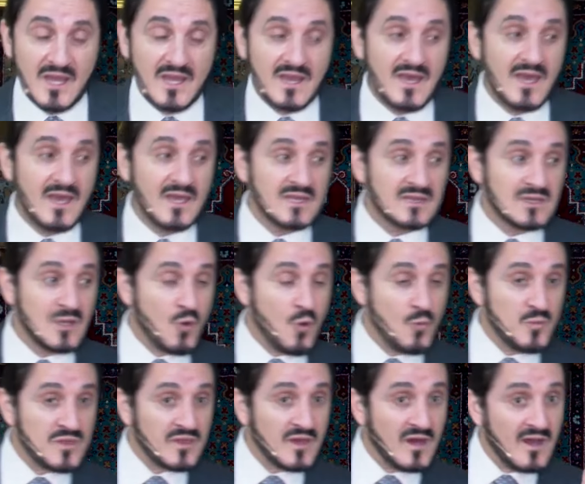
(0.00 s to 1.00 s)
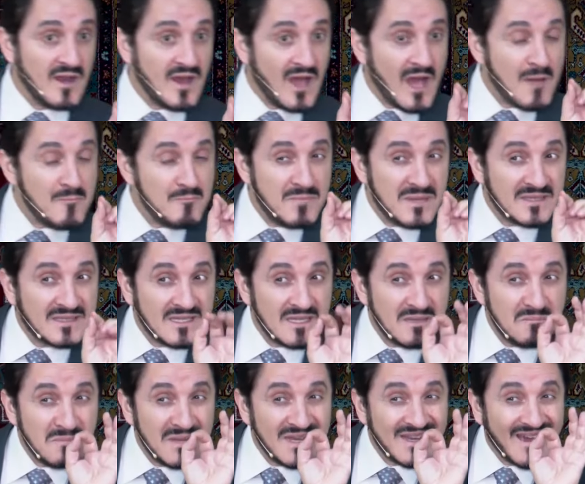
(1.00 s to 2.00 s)
إنها إن تك مثقال حبة
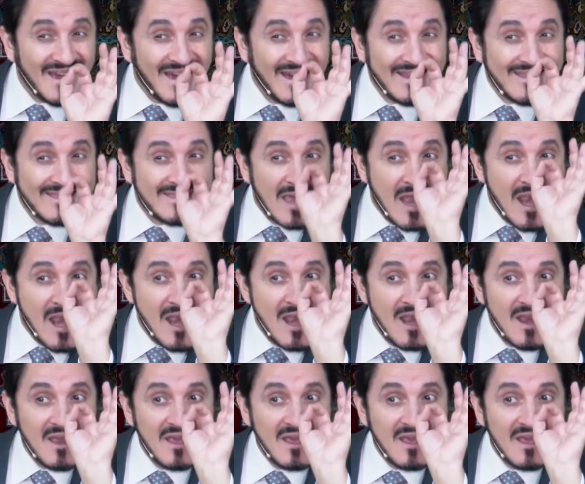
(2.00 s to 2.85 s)
من خردل